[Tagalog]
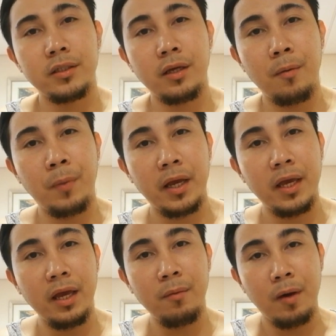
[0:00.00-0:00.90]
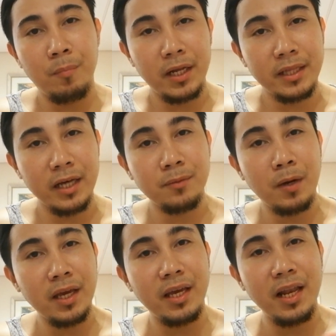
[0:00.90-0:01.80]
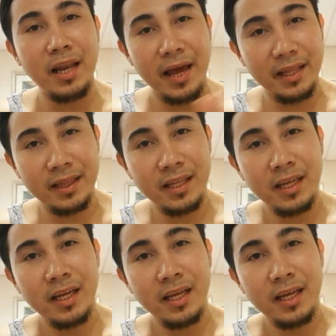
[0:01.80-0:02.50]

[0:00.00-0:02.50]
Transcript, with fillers: sa pagiging, mabalik tayo sa pagiging late,